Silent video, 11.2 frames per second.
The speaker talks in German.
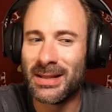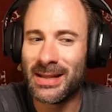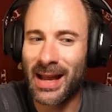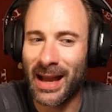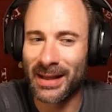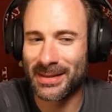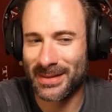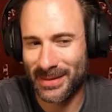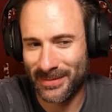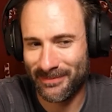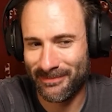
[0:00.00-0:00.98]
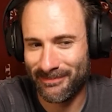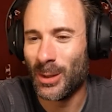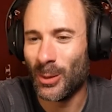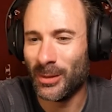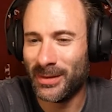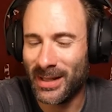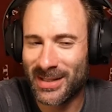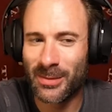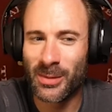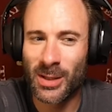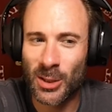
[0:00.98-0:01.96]
nachts. Und
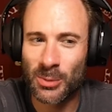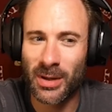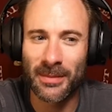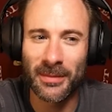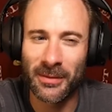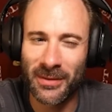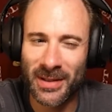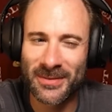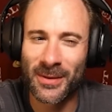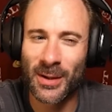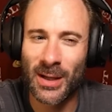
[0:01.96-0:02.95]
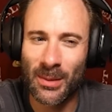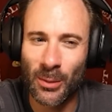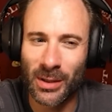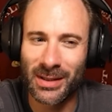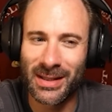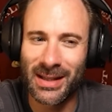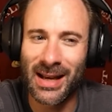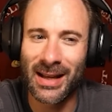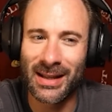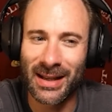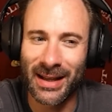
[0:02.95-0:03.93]
deswegen mitgespannt, mit was für Klamotten die alle